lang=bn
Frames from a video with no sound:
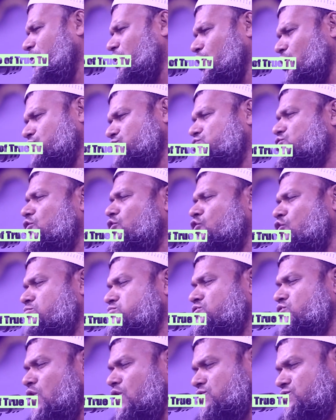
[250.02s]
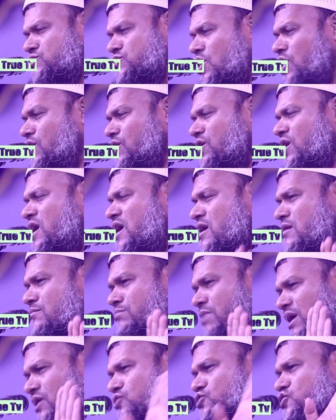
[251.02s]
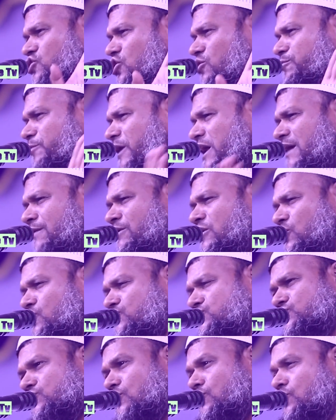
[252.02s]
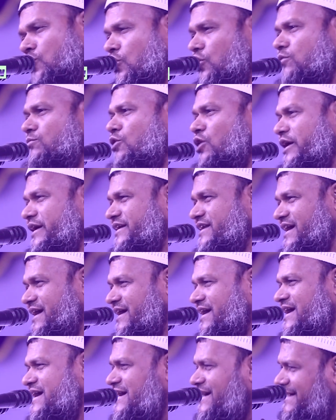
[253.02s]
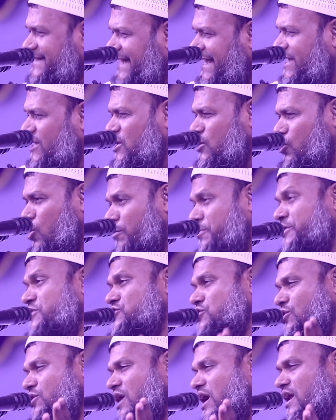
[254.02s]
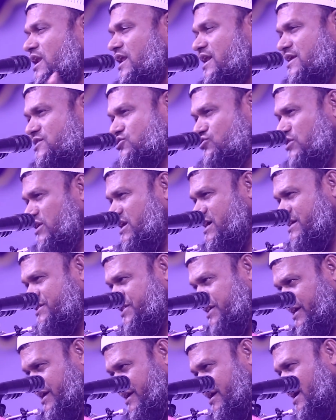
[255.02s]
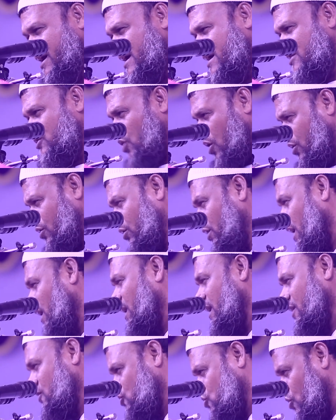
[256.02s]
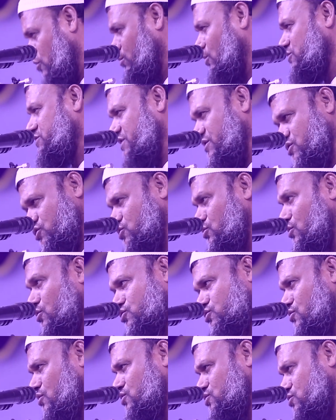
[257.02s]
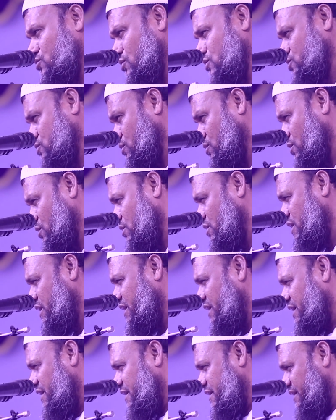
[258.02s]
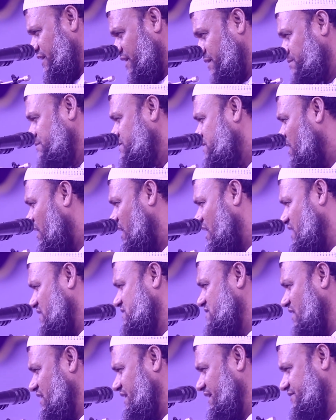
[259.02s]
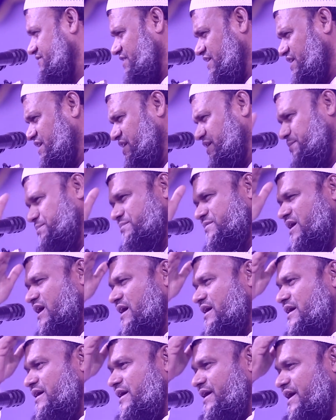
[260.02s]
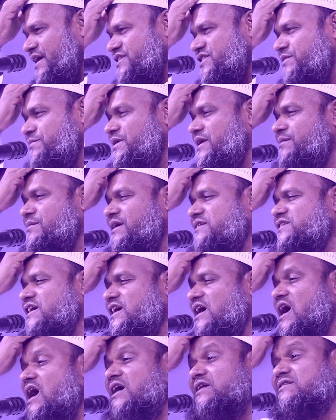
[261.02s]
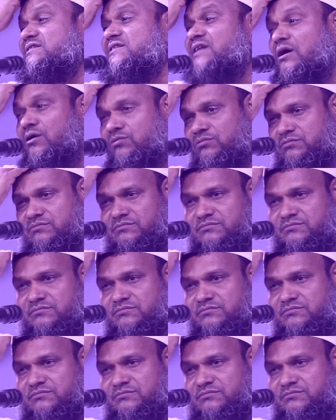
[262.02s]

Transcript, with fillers: আমার অন্তর খুব শক্ত মানুষের ওপর আমার অন্তর নরম হয় না এটাই অভিযোগ আল্লাহ রসুলের কাছে তখন আল্লাহ রসুল বলছেন শোনো শোনো শোনো শোনো ইমসারা আসাল এতিম এতিমের মাথায় হাত দাও